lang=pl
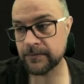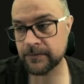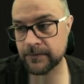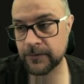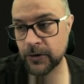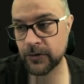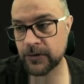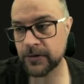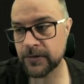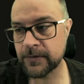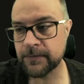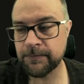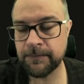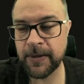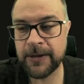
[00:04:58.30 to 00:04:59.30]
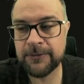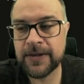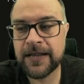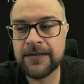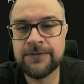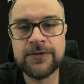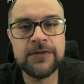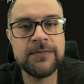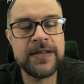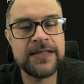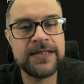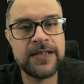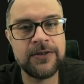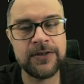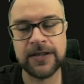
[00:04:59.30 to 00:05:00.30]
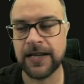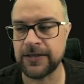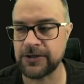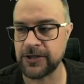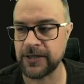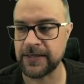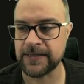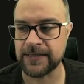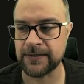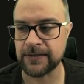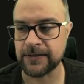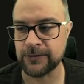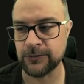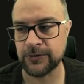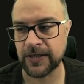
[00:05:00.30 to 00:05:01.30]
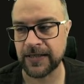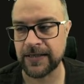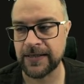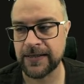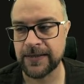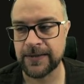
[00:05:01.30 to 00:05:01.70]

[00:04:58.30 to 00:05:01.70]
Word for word: no, pełna informacja o klasie jest tutaj